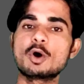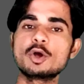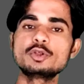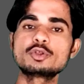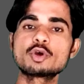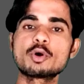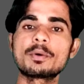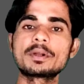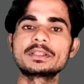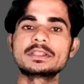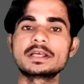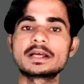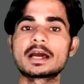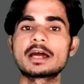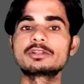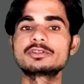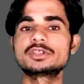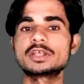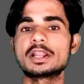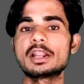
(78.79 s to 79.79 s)
वॉइस ओवर
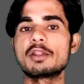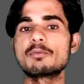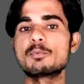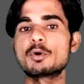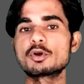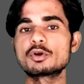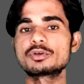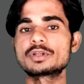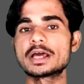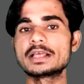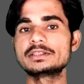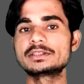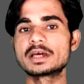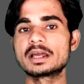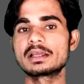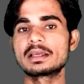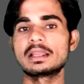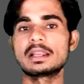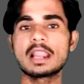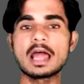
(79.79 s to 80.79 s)
देकर चैनल मोनेटाइज
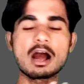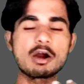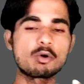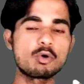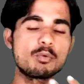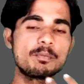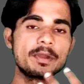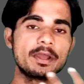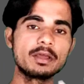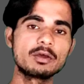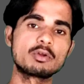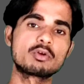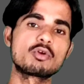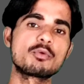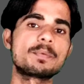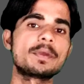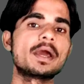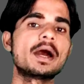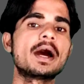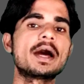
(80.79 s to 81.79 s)
करके लाखों में
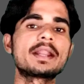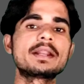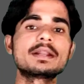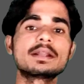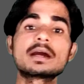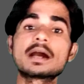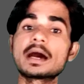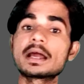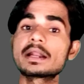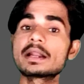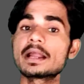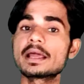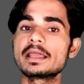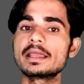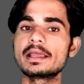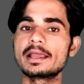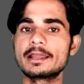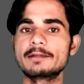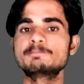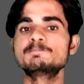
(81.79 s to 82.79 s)
रुपए अर्न कर
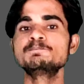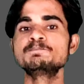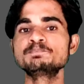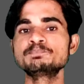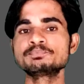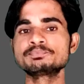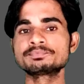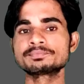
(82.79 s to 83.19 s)
रहे हैं